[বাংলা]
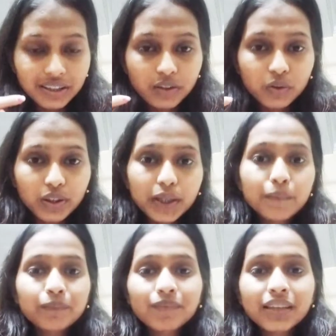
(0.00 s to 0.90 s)
করি
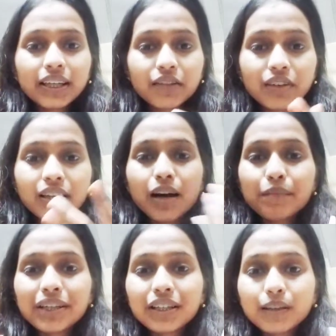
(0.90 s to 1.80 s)
ইভেন
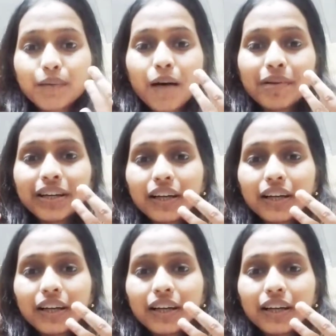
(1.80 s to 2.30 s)
আমি কিভাবে